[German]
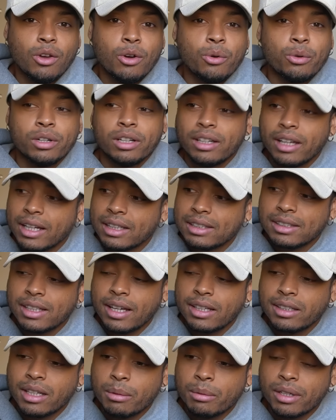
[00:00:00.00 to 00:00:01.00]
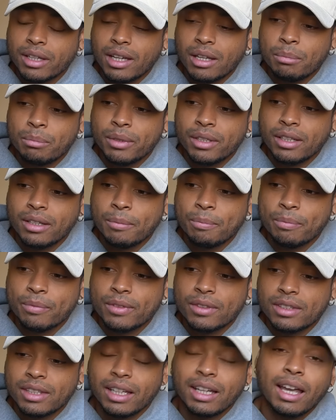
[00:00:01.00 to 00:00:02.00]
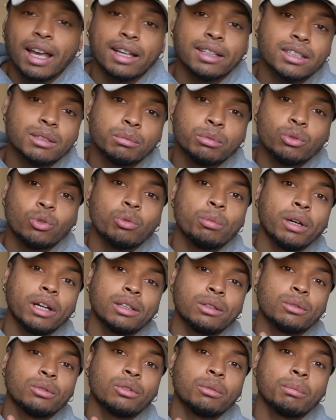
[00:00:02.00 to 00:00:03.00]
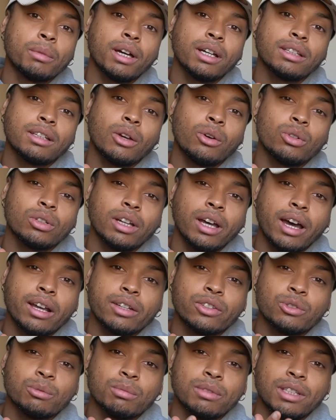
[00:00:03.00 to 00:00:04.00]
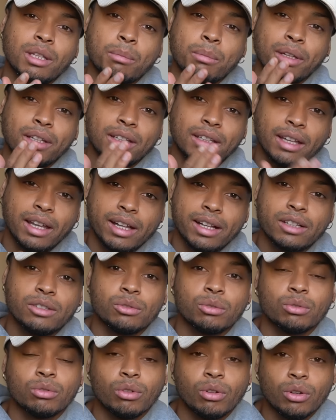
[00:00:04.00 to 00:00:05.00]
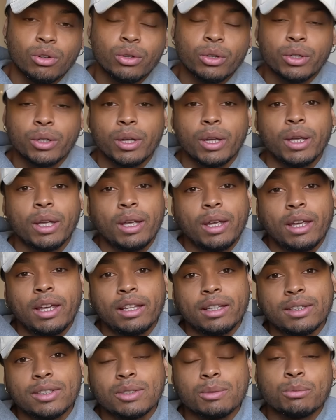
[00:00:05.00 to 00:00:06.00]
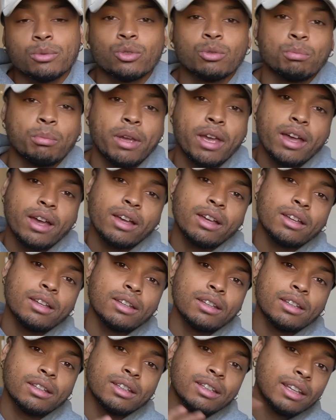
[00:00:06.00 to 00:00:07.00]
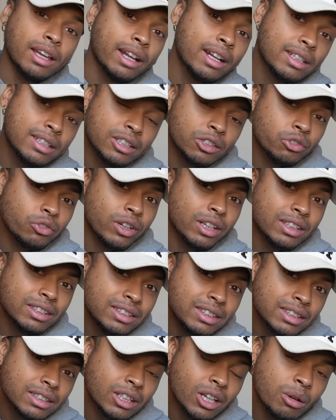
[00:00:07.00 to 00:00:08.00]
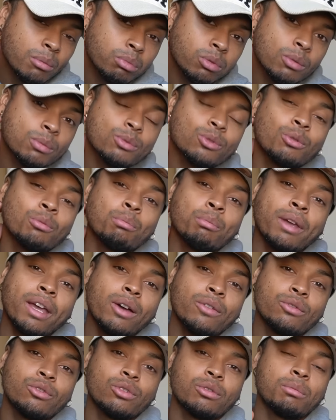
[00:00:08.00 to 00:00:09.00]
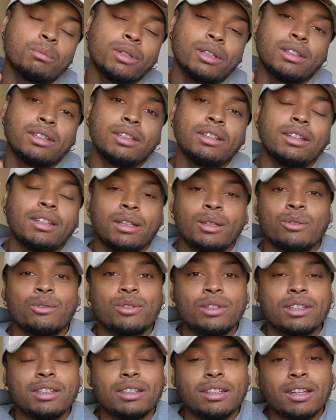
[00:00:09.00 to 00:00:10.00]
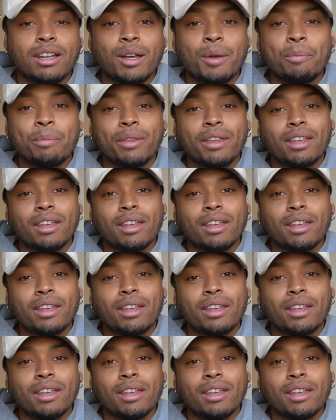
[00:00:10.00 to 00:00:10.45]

Und in der Zeit habe ich an mir sehr krasse Beobachtungen gemacht, auch gerade zum Thema Geld und Glück, dass umso mehr Geld ich verdient habe, umso mehr wurden mir die Dinge wichtiger,